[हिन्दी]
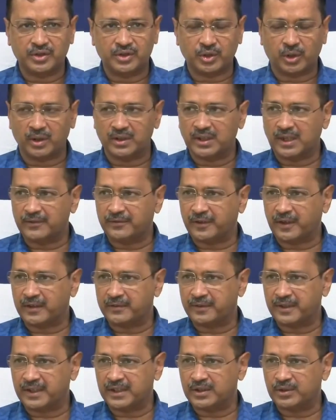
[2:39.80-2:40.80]
14
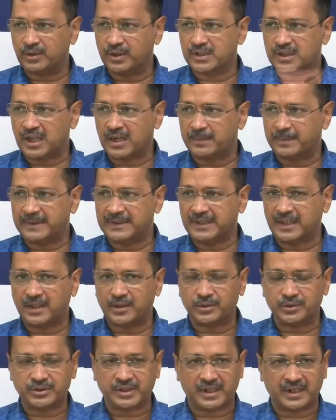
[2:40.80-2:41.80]
फरवरी
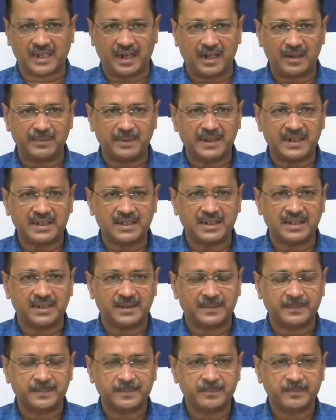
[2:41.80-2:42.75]
2015 को सरकार बनी थी